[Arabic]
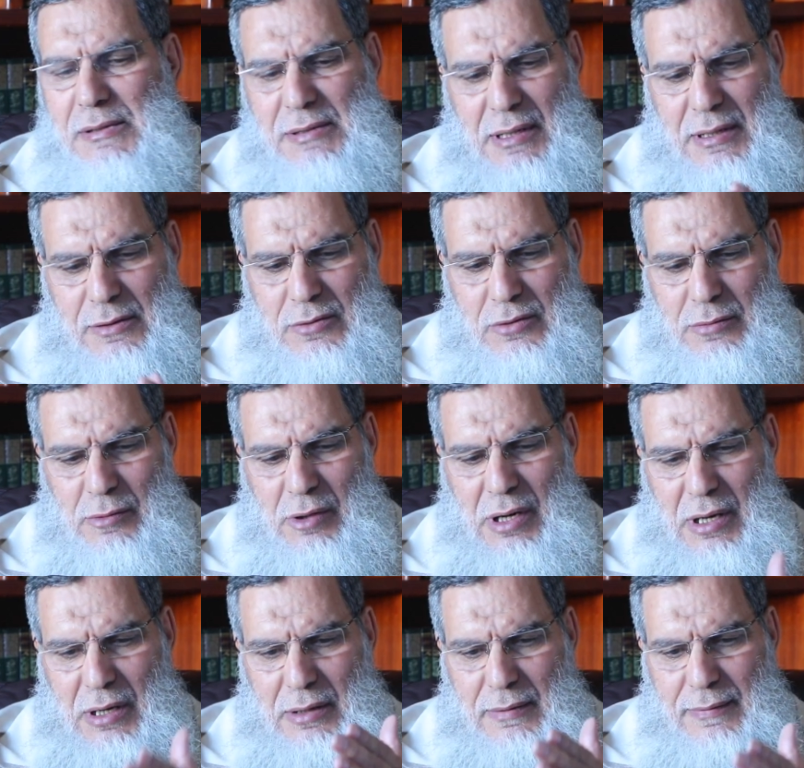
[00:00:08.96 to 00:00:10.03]
صلاة
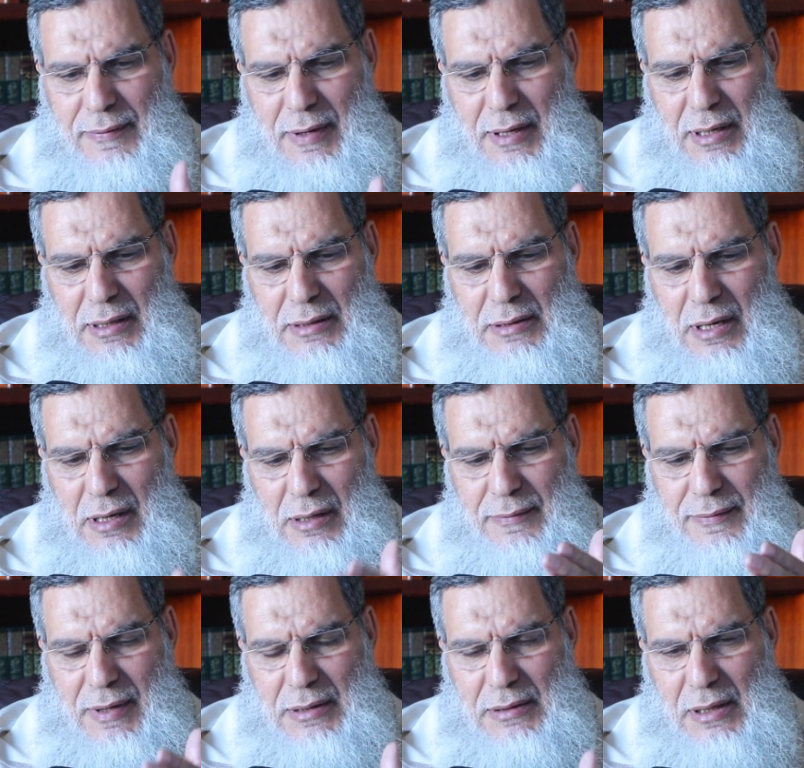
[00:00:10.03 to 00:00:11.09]
الجمعة فريضة
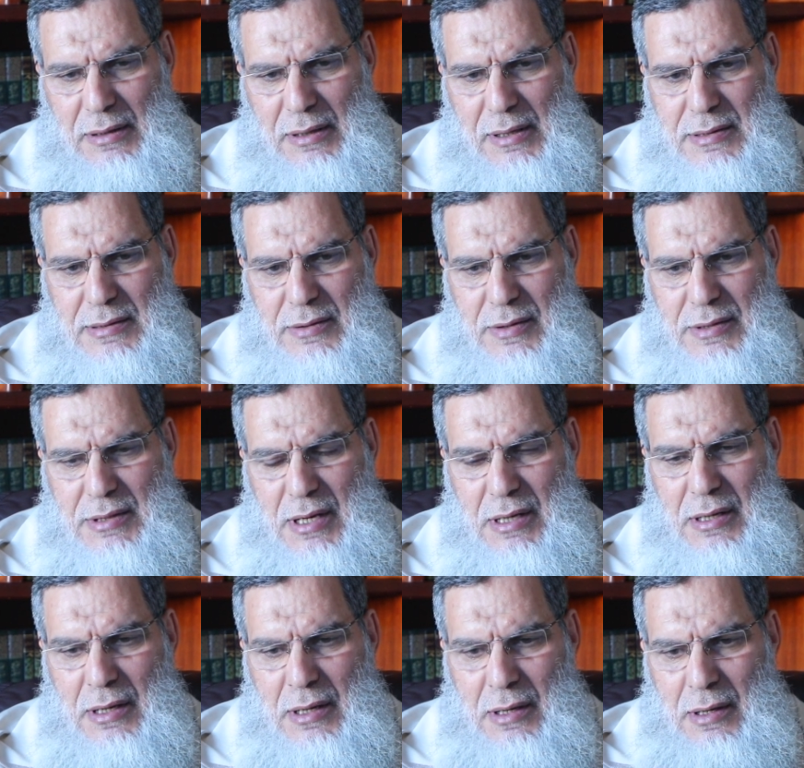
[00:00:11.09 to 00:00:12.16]
فرضها الله عز
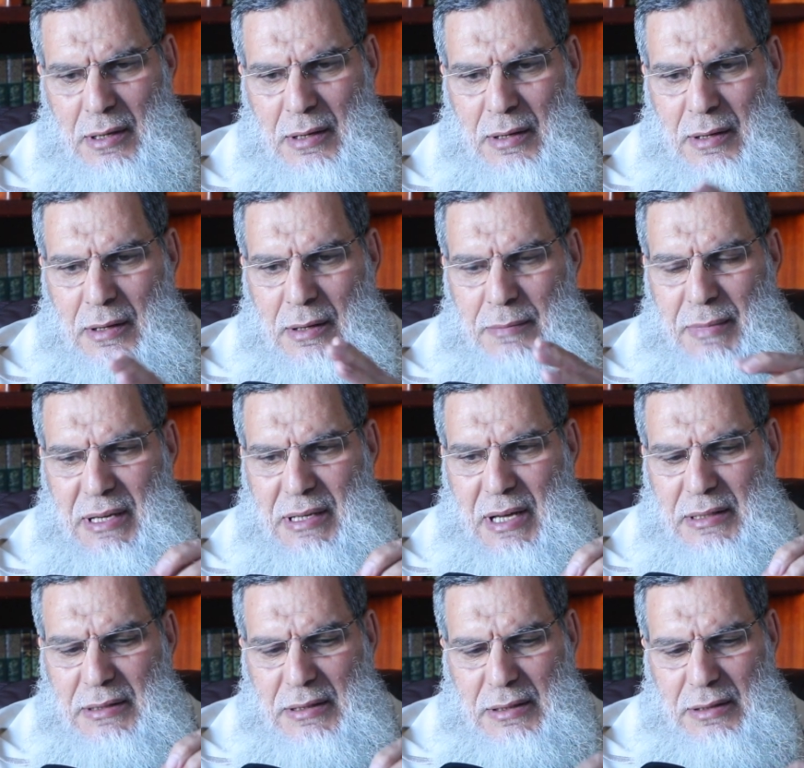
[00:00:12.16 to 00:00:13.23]
وجل
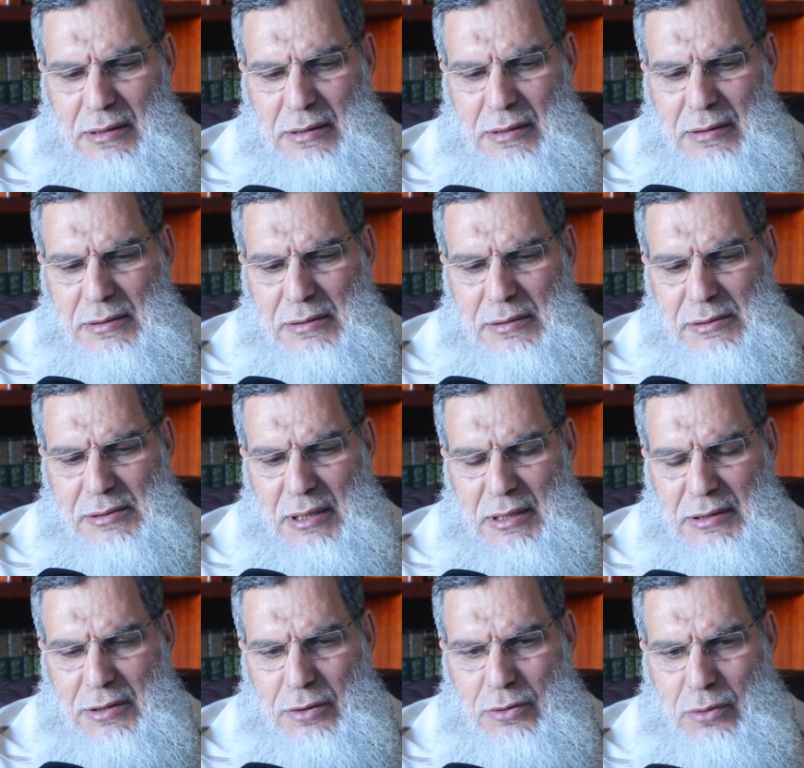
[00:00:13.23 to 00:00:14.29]
مكان
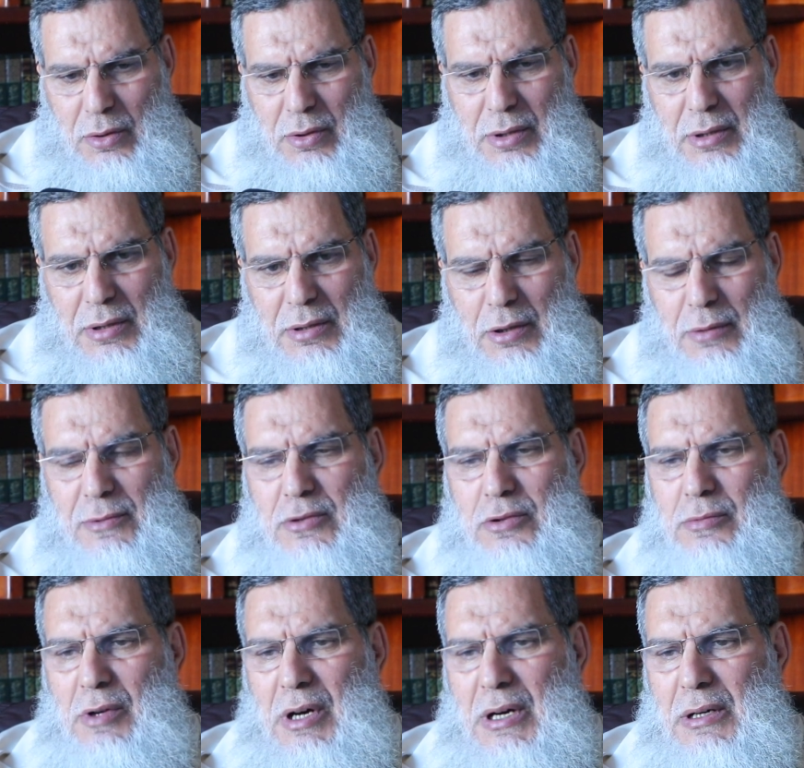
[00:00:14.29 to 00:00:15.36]
صلاة الظهر يوم
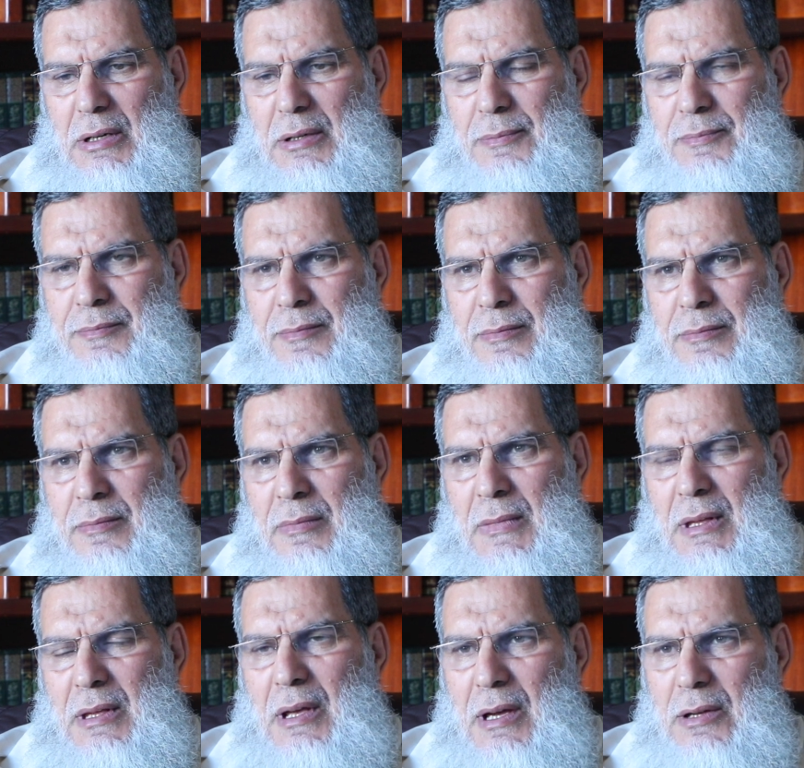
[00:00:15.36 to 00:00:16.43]
الجمعة
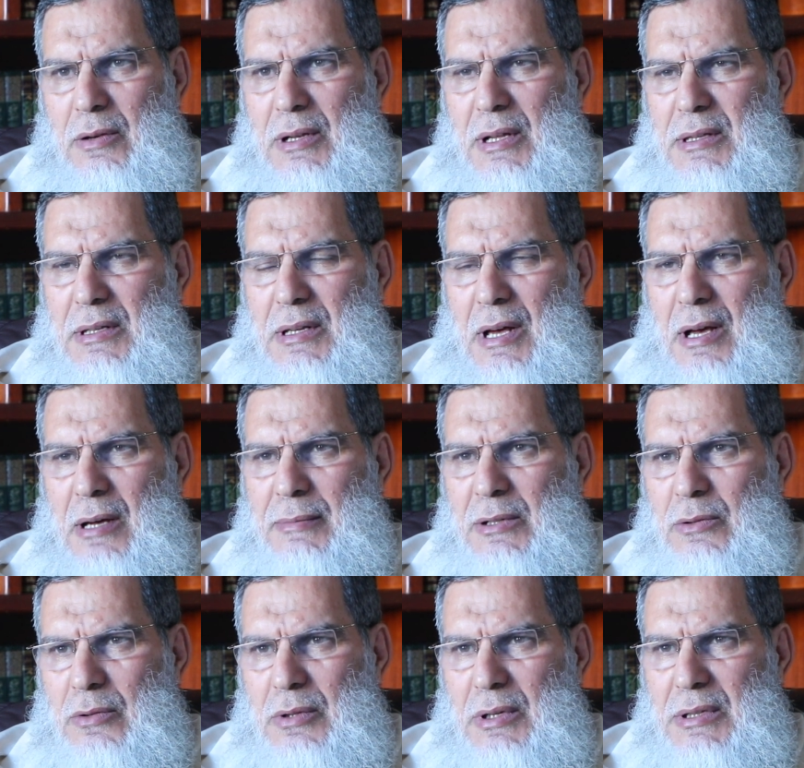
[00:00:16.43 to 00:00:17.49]
يا أيها الذين
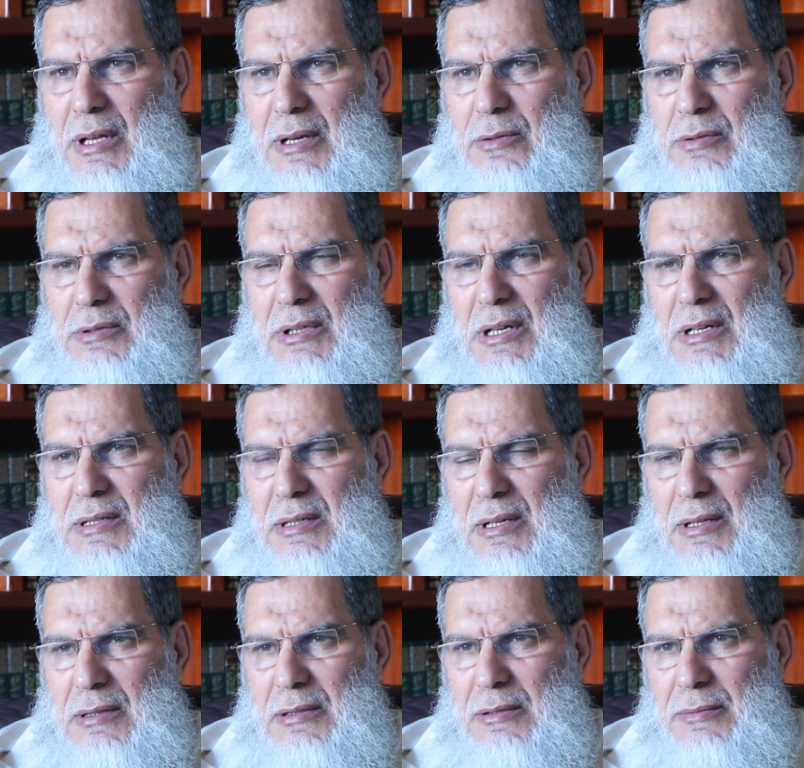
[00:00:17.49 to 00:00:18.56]
آمنوا إذا نودي
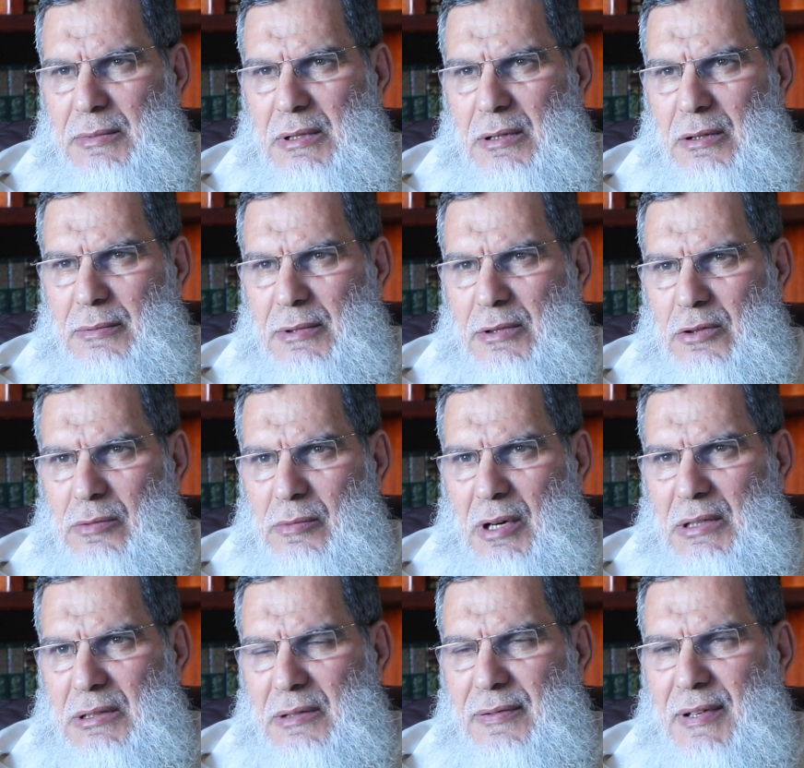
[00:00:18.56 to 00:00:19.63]
للصلاة من يوم
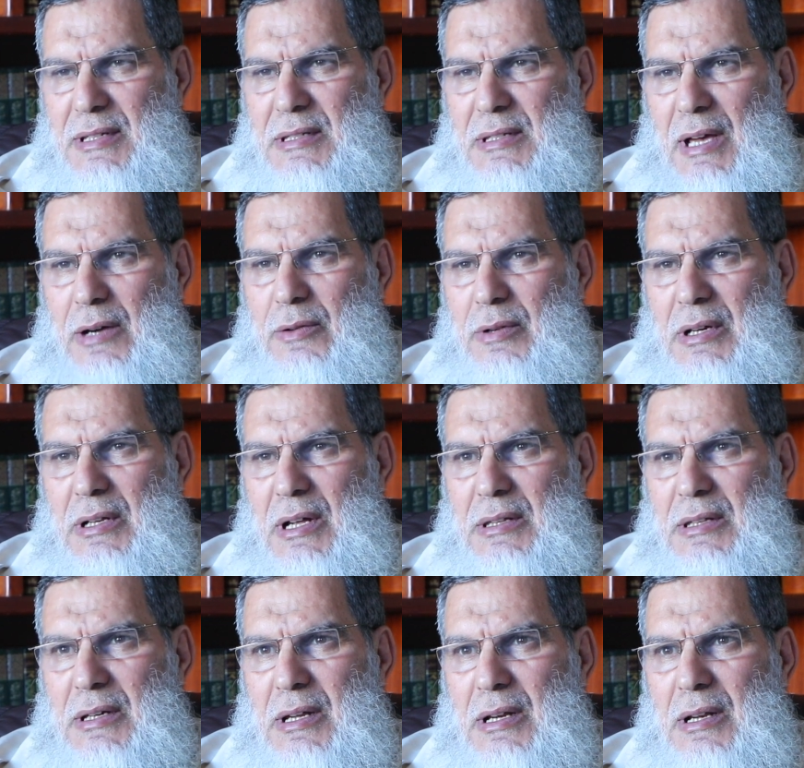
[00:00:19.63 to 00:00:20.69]
الجمعة فاسعوا إلى
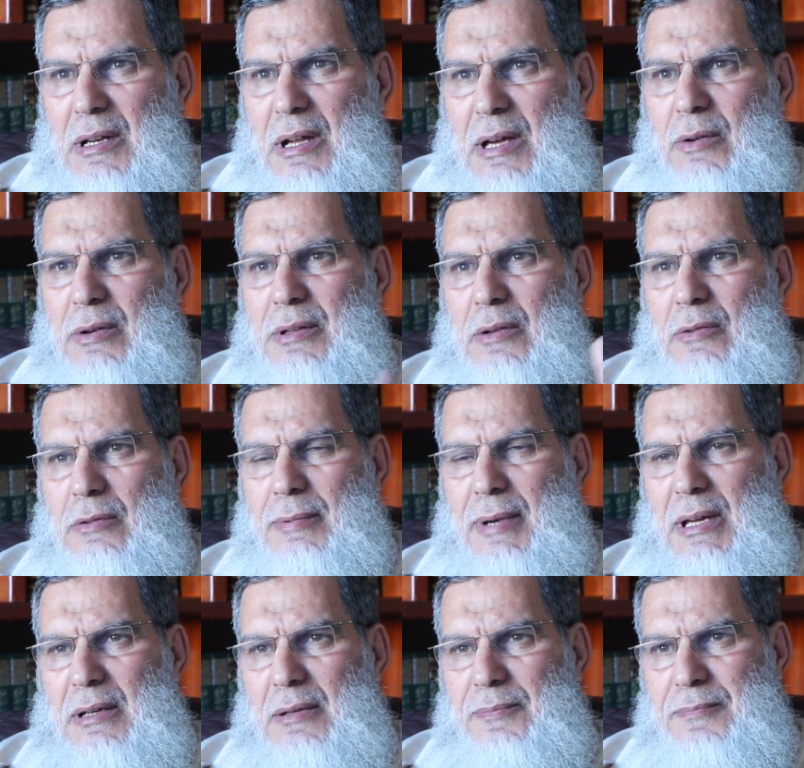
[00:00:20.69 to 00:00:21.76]
ذكر الله وذروا
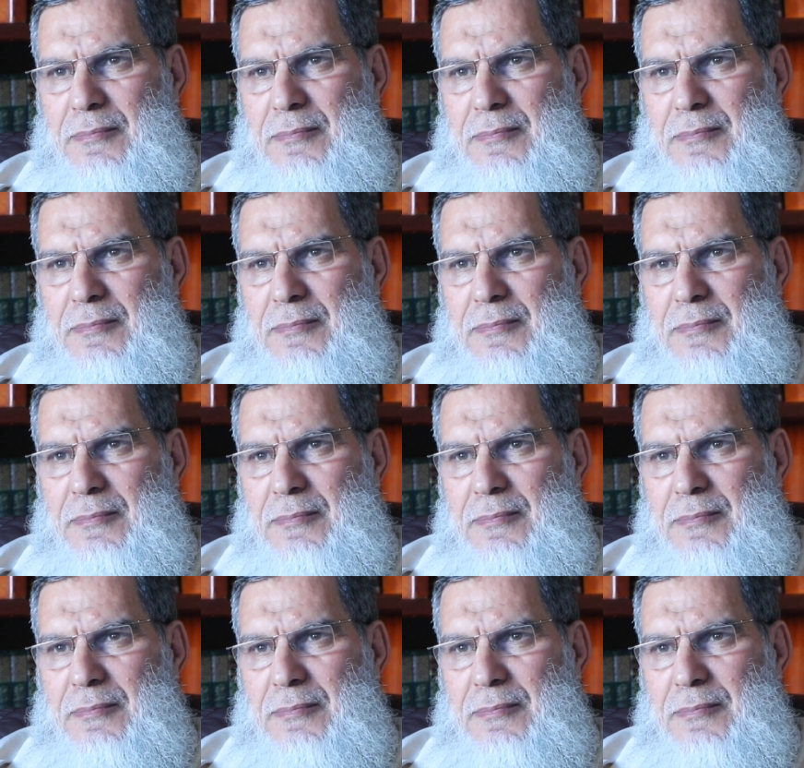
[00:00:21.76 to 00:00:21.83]
البيع